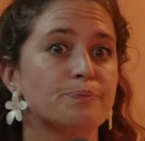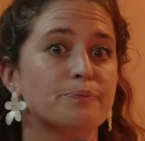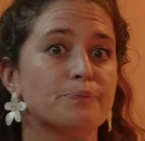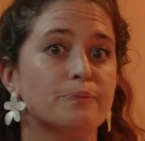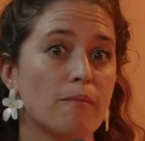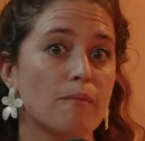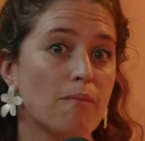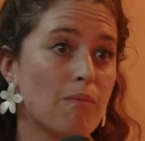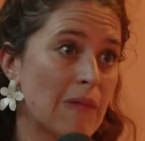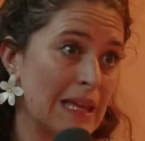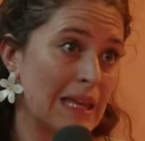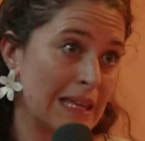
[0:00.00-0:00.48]

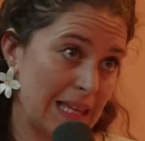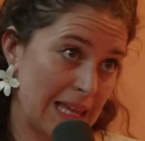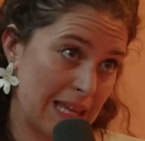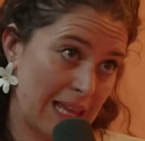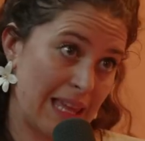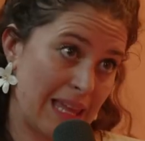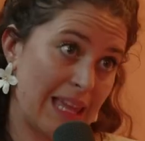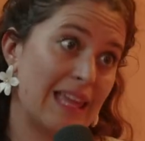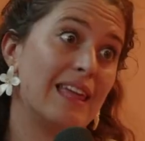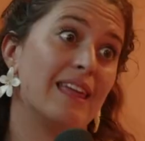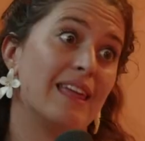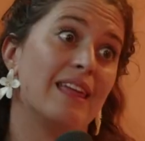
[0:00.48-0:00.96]
on
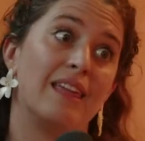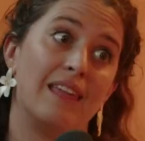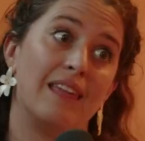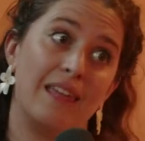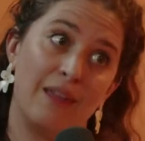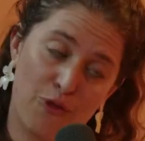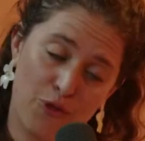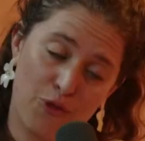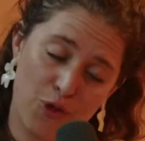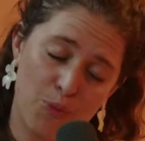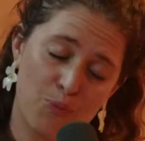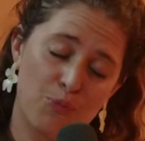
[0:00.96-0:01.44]
pouvoir les loger
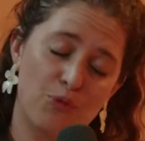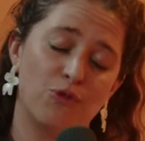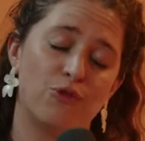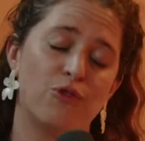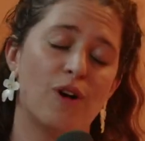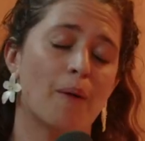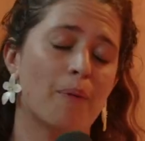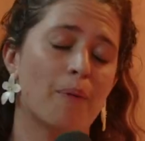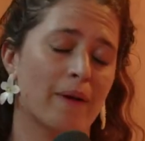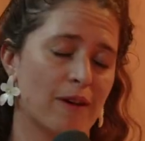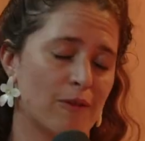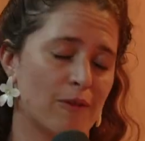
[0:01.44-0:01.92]
sur Il faut
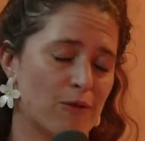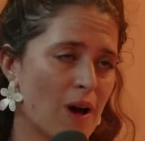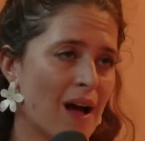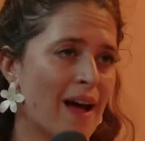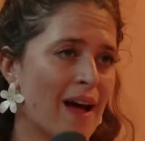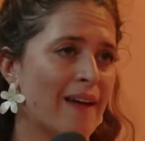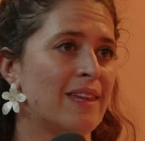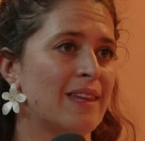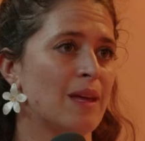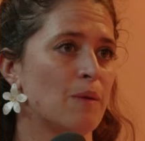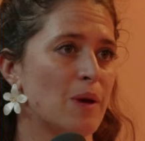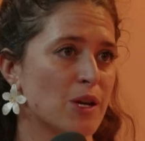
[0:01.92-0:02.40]
pouvoir
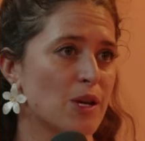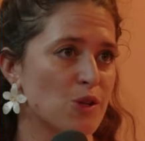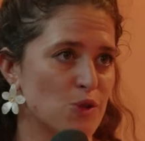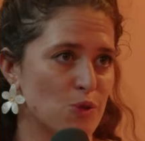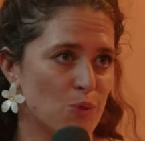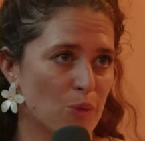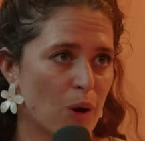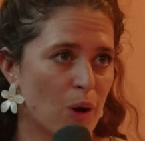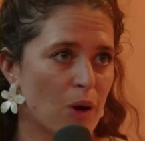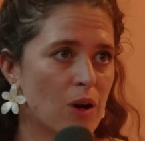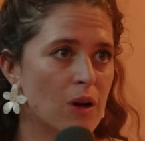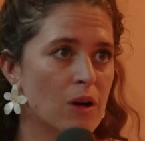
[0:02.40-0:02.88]
prévoir un
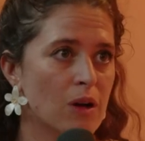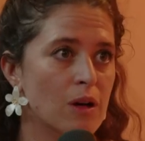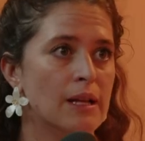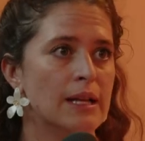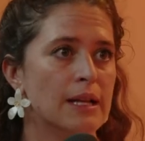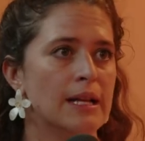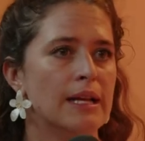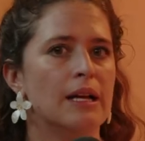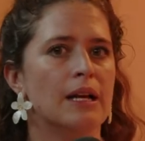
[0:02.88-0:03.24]
hébergement.